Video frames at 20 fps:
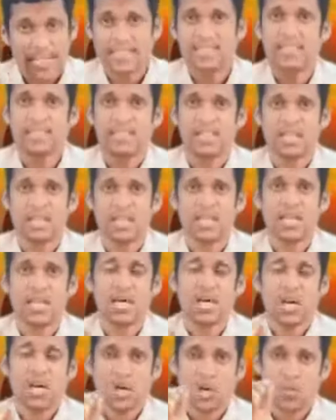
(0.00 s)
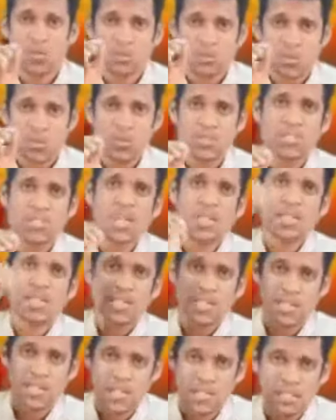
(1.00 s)
ஏசியை முப்பத்தேழு
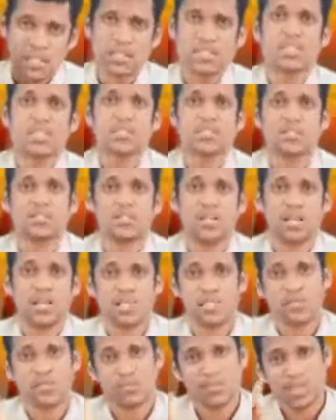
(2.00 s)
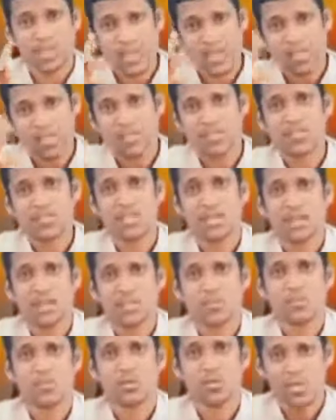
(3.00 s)
டிகிரியில் தான் வைக்கணும் அதுக்கு மேலே
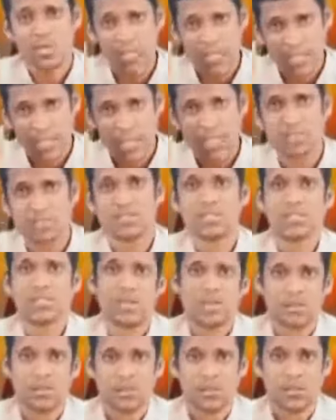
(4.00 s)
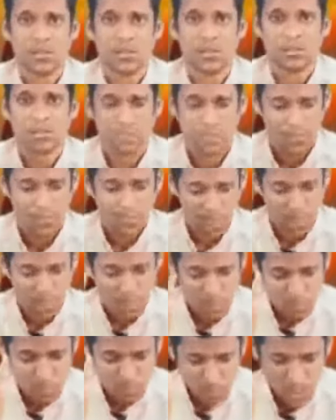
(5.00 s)
வச்சாலும் நோய் கீழே வச்சாலும் நோய்
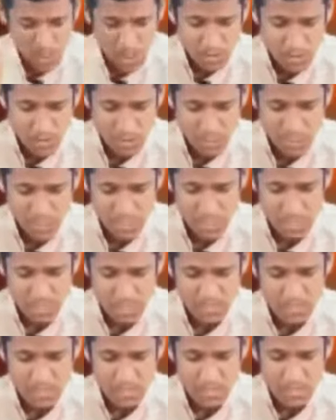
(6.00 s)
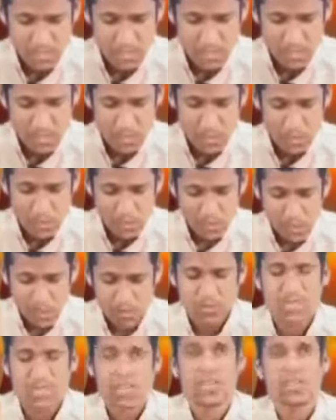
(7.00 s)
மூணாவது பாயிண்ட்டு
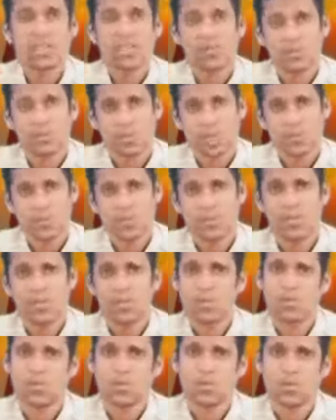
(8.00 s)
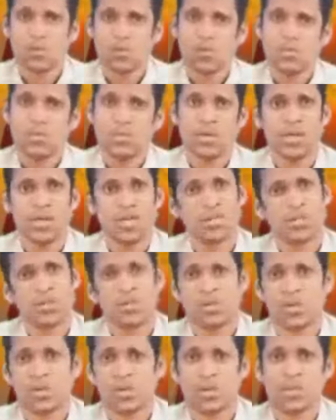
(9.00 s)
உணவுக்கேற்ற உழைப்பு உழைப்புக்கேற்ற
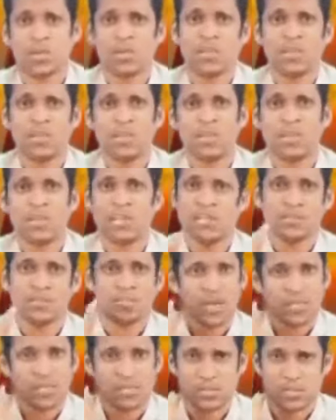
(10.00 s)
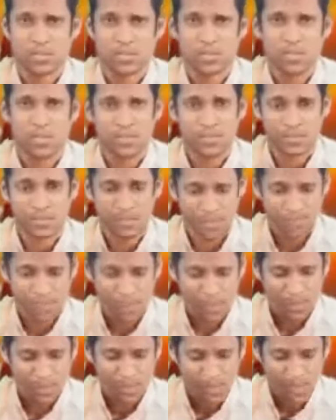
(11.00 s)
உணவு வேண்டது எப்படிங்கிறத நம்ம பார்த்துட்டோம்
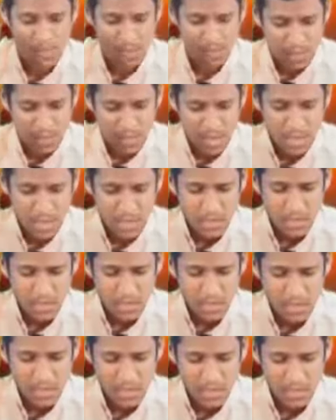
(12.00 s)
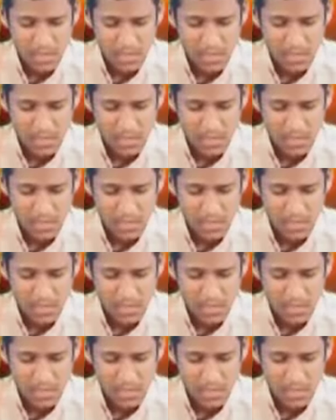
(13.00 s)
நாலாவது பாயிண்ட்டு